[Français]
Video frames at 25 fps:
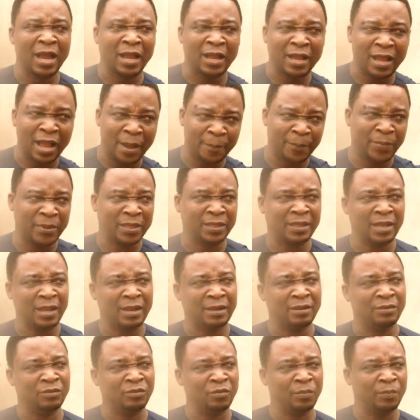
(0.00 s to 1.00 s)
la
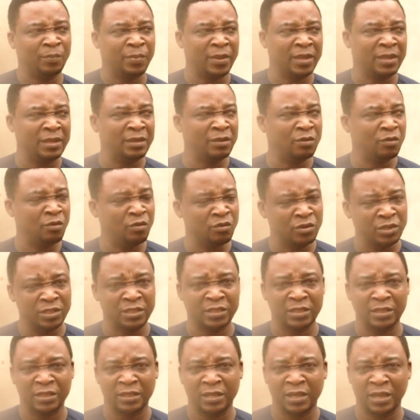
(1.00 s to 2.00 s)
capitale du pays au
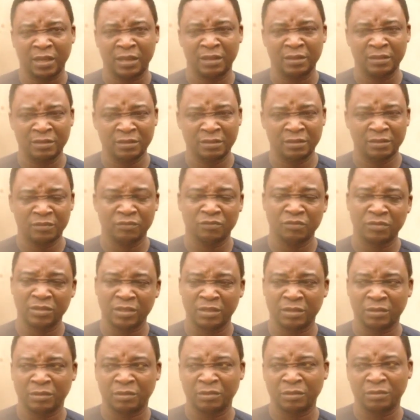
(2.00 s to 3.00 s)
Nigeria. Il faut
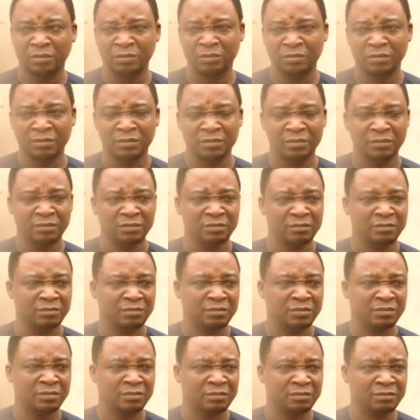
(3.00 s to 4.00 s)
dire que
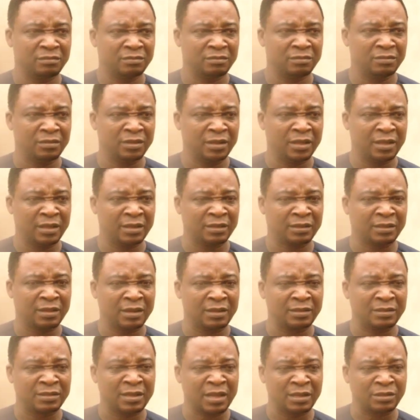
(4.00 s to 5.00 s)
les
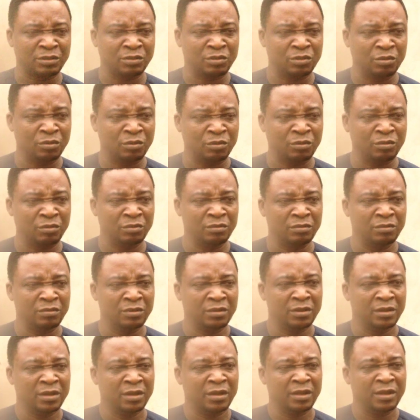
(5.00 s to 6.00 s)
transactions,
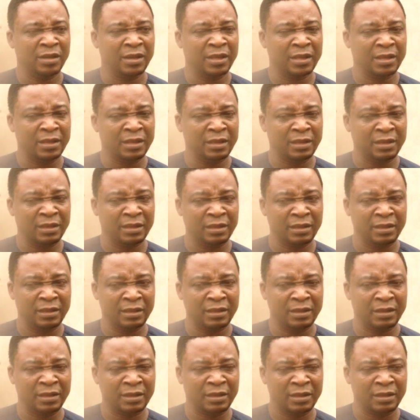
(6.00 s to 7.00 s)

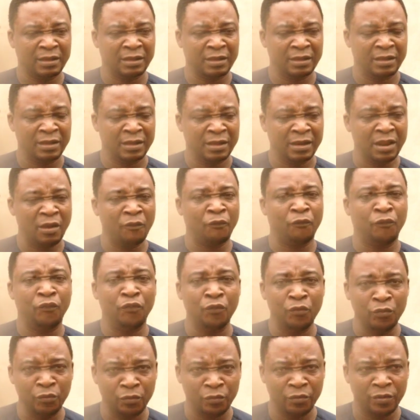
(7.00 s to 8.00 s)
les,
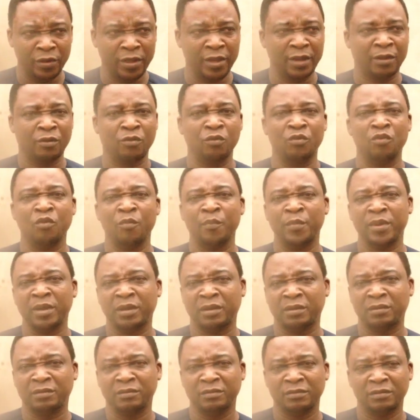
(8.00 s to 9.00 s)
flux
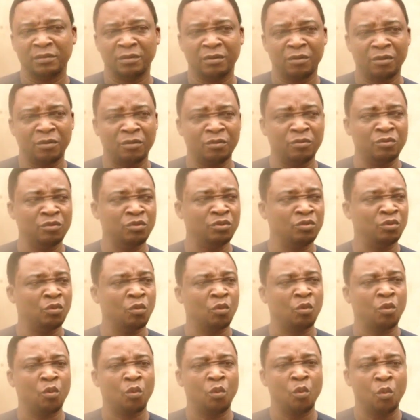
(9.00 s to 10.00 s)
économiques ont eu
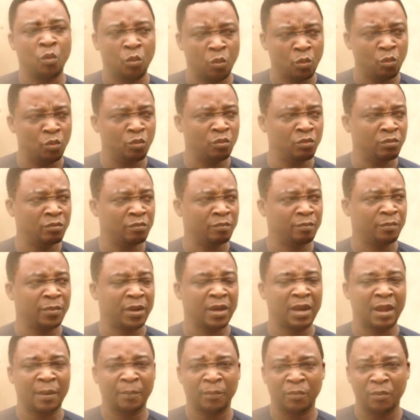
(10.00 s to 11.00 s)
de coûts
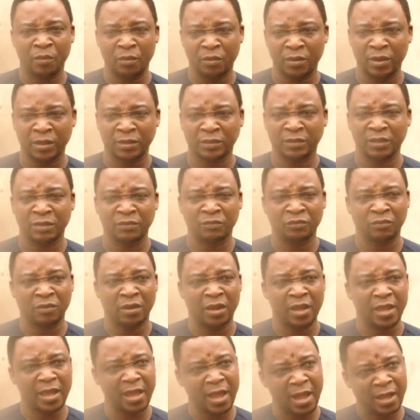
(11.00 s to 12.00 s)
par rapport à cette
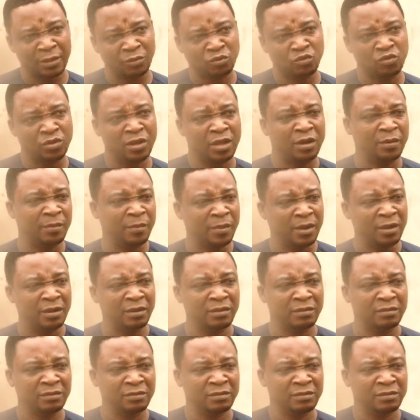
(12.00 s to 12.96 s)
voie. Et actuellement,